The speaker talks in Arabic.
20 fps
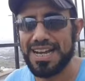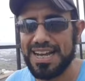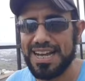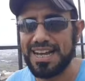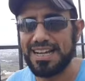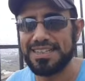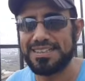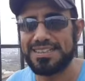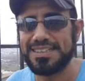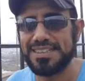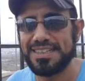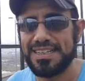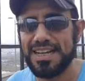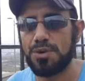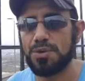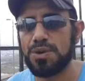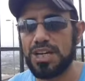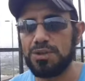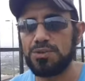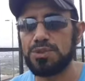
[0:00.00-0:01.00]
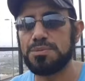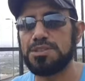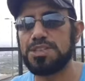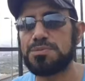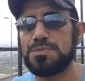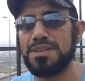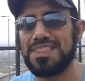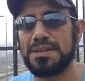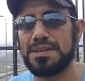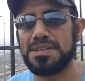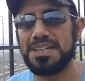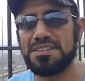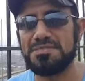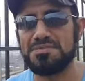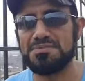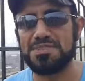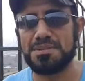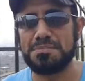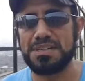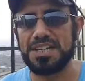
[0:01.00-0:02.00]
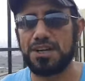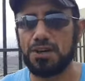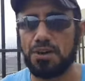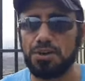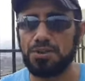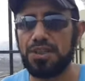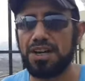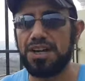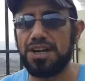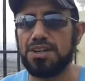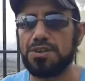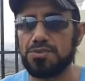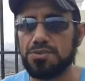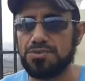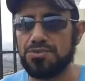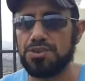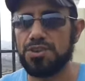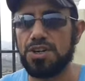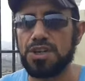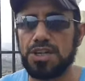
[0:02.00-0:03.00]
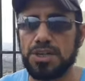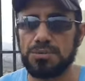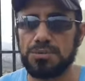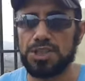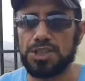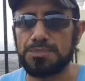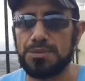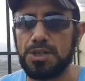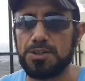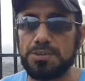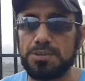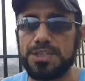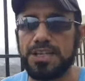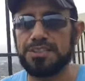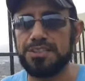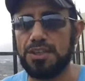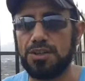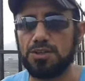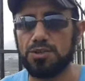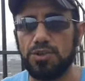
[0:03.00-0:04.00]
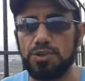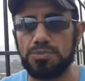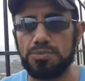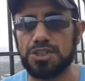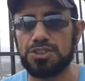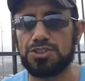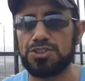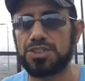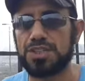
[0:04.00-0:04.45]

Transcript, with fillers: قاعدية أو قلوية بنسبة 80% خضار وفواكه ما شابه ونبتعد عن اللحوم عن